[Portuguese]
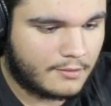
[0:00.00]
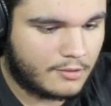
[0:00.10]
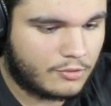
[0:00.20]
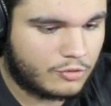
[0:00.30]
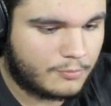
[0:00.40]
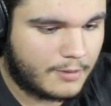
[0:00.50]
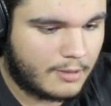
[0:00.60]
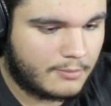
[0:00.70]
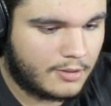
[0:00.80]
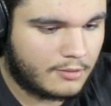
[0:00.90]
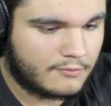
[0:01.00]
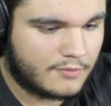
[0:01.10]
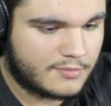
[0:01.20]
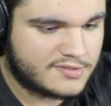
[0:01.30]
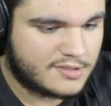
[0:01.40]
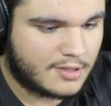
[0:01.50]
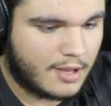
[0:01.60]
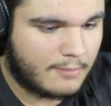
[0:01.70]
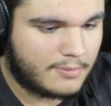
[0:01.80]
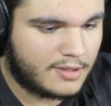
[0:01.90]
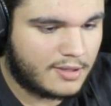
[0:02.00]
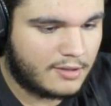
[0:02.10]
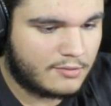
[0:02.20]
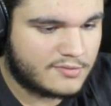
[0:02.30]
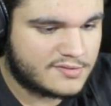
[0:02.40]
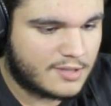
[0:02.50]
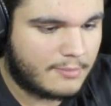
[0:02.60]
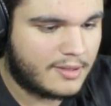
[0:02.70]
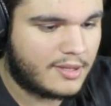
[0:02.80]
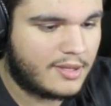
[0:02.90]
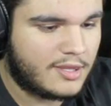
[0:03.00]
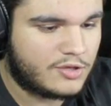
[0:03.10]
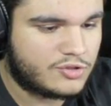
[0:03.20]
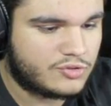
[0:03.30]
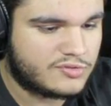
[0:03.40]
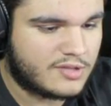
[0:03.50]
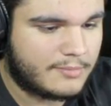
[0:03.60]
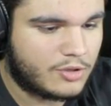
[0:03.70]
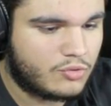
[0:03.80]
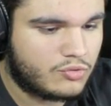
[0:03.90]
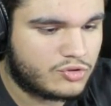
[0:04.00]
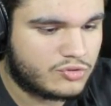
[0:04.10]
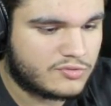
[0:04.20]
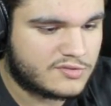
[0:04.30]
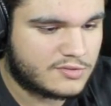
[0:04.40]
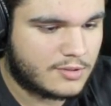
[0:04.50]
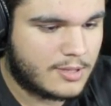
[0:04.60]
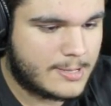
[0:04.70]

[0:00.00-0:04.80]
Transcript: Ele rodou pra mim. Vamos ser amiguinhos, amiguichos, amiguchos.